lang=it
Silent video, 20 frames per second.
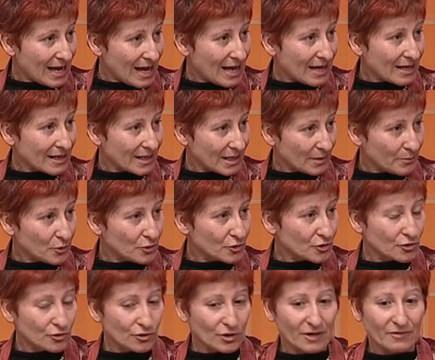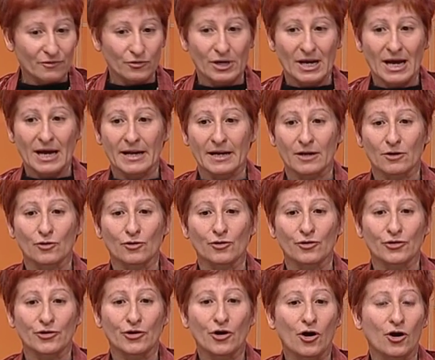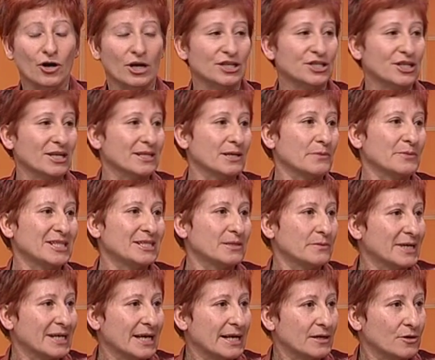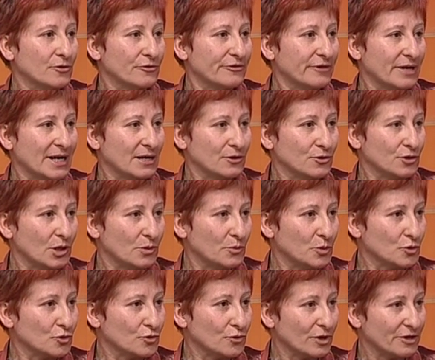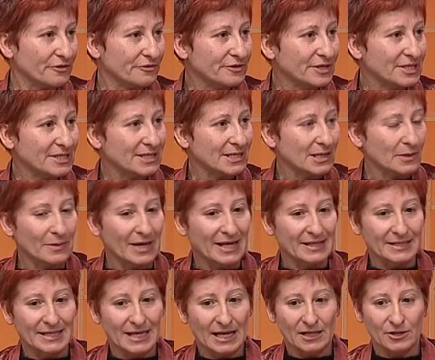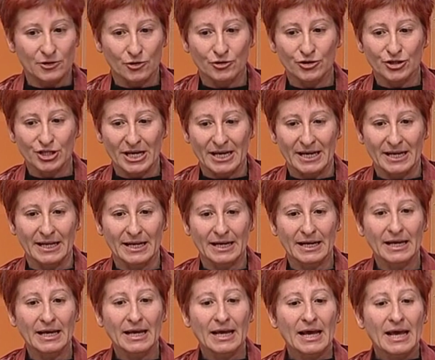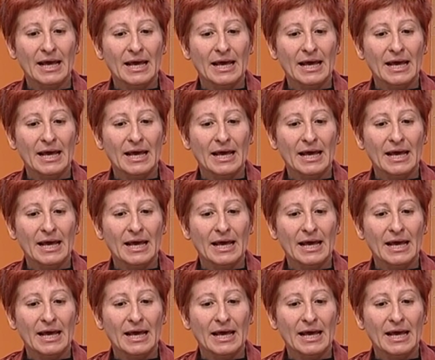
anche possono lavorare con lo yoga, certamente magari non faranno delle posture fisiche ma di altro genere